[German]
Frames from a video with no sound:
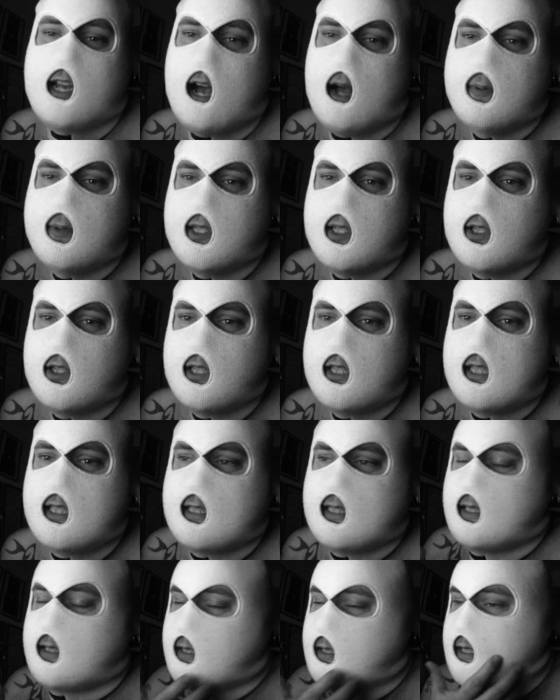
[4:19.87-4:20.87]
gab es ja noch nichts,
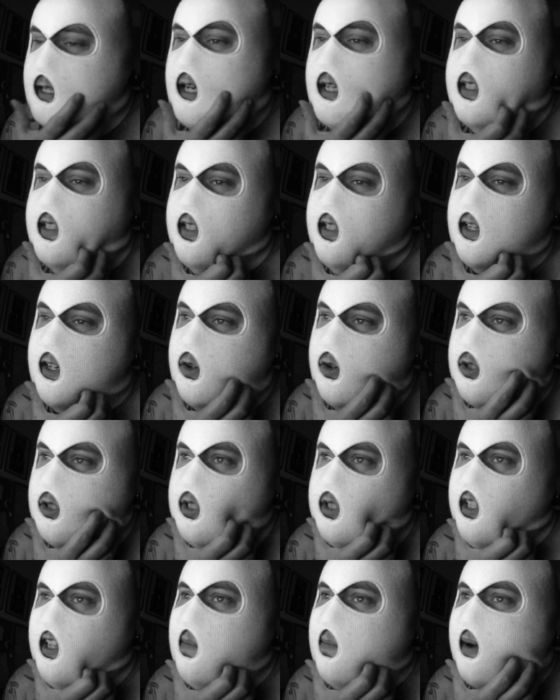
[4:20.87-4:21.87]
das ist ja erst in den
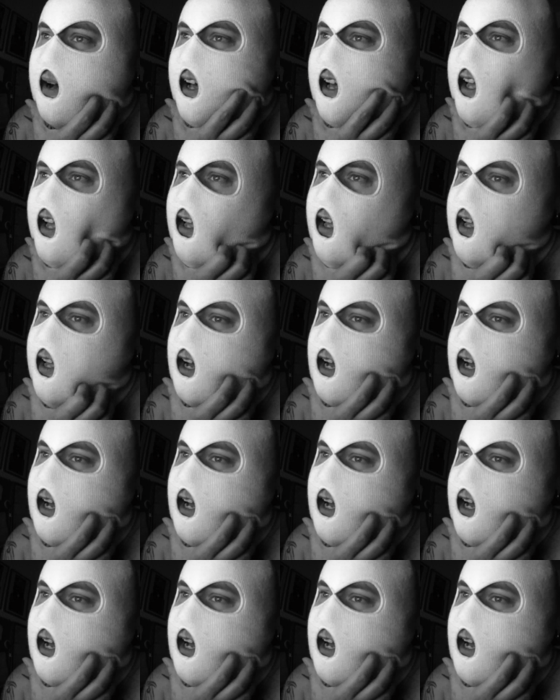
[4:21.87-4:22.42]
Runden dabei.